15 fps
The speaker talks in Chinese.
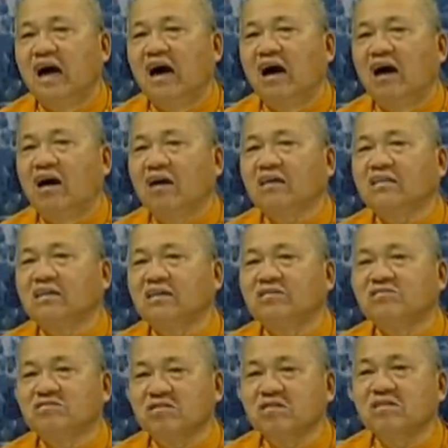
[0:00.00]
啊，而且
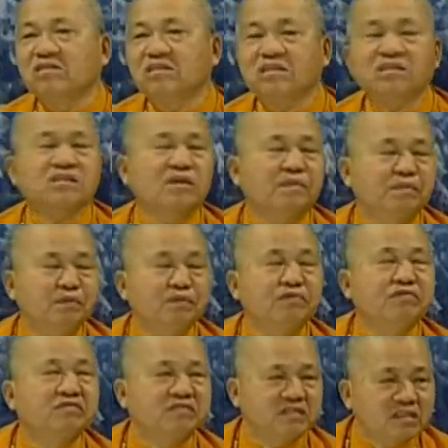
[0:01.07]
人事的
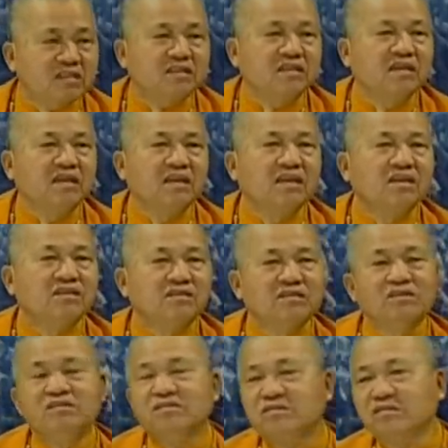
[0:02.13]
布置，
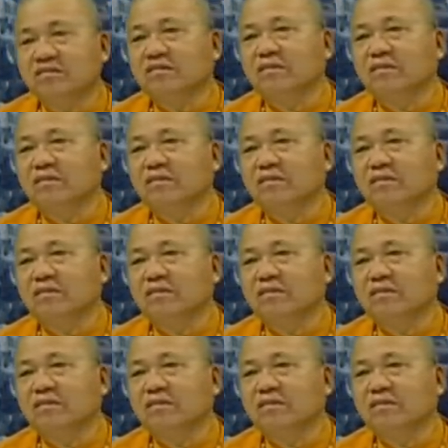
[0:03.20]
人